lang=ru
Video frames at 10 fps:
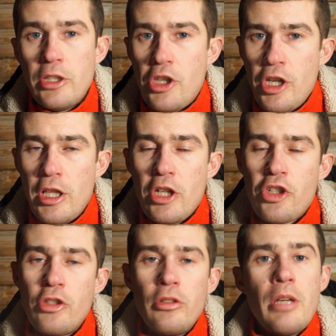для начала,
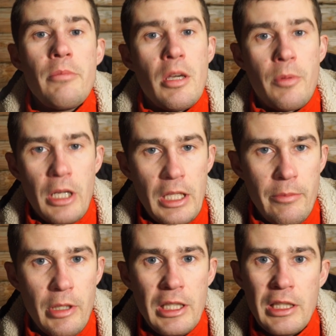что нам
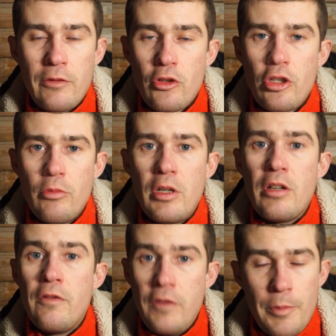необходимо для того,
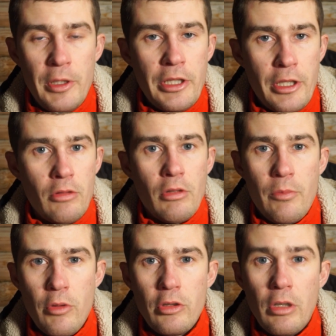чтобы выполнить эту
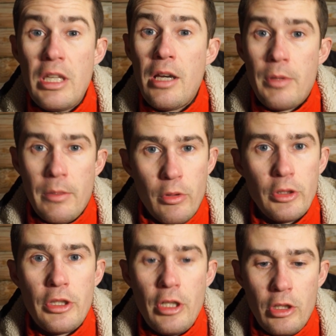работу и
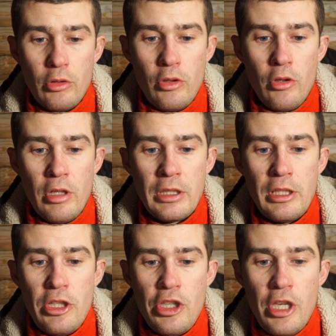обработать территорию от
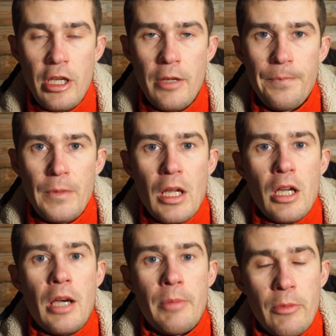клещей?
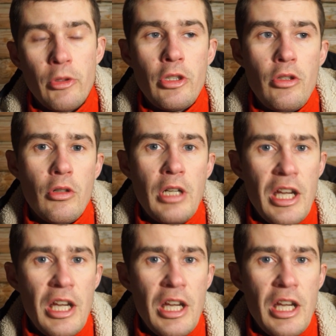Обработать ее